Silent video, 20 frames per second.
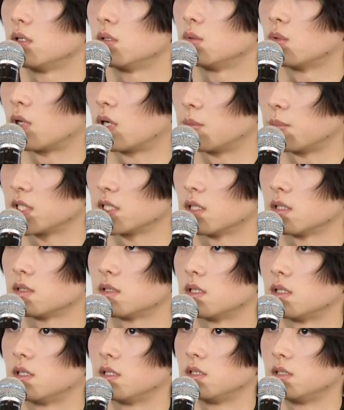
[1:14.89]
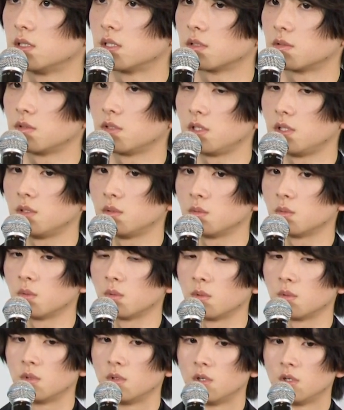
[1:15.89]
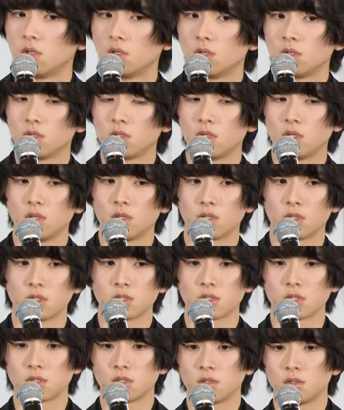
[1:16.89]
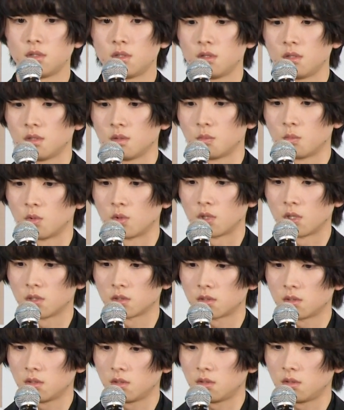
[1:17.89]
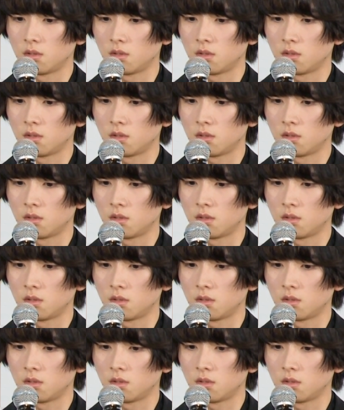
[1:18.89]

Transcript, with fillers: ドラマだったり作品を経験させてもらっ